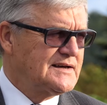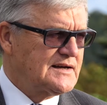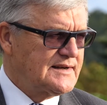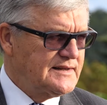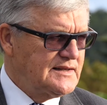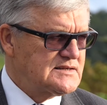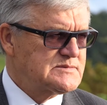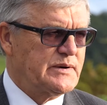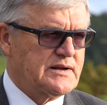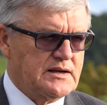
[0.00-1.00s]
Ale
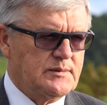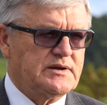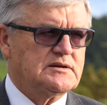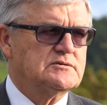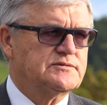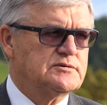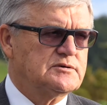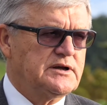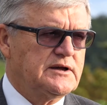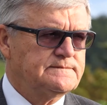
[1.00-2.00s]
jest parę elementów,
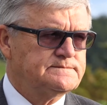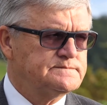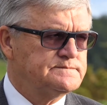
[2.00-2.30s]
które